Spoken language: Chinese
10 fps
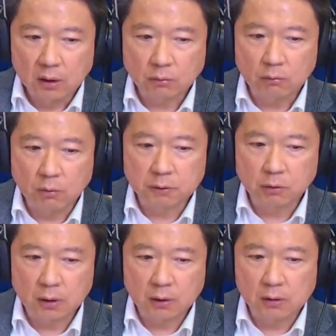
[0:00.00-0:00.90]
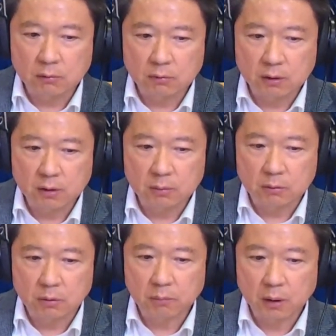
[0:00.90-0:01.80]
他说我不确定股市是不
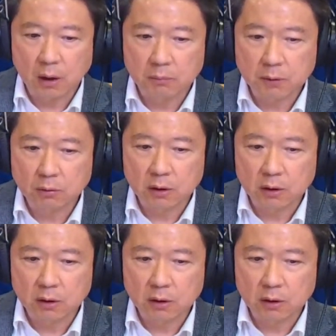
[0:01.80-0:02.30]
是准备好面